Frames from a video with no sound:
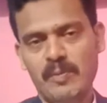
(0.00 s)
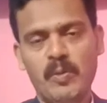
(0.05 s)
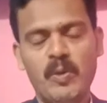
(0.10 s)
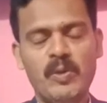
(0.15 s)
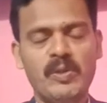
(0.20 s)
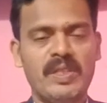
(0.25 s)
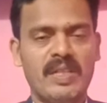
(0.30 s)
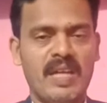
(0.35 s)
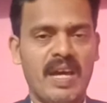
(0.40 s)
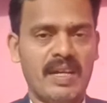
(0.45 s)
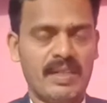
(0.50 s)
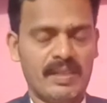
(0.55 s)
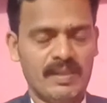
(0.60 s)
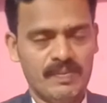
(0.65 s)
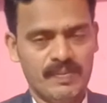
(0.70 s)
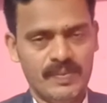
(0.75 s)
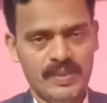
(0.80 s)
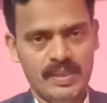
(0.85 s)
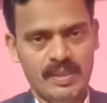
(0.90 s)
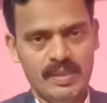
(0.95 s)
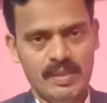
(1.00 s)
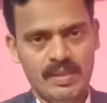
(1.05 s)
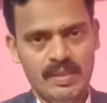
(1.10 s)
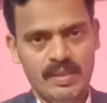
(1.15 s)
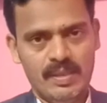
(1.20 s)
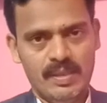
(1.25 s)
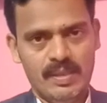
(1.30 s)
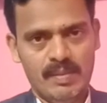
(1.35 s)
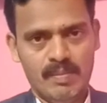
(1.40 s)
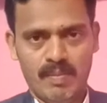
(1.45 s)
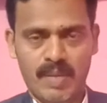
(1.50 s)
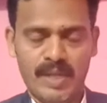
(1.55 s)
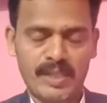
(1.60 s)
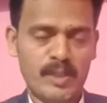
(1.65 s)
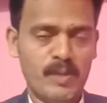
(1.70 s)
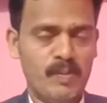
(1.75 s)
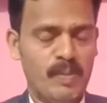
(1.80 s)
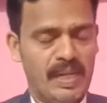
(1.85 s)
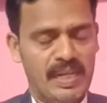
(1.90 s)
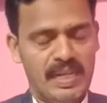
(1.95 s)
போகிறார்
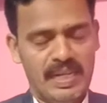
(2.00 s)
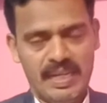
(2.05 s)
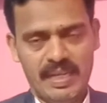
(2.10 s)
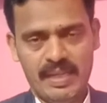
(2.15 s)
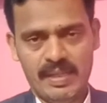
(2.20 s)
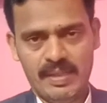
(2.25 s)
மட்டுமல்ல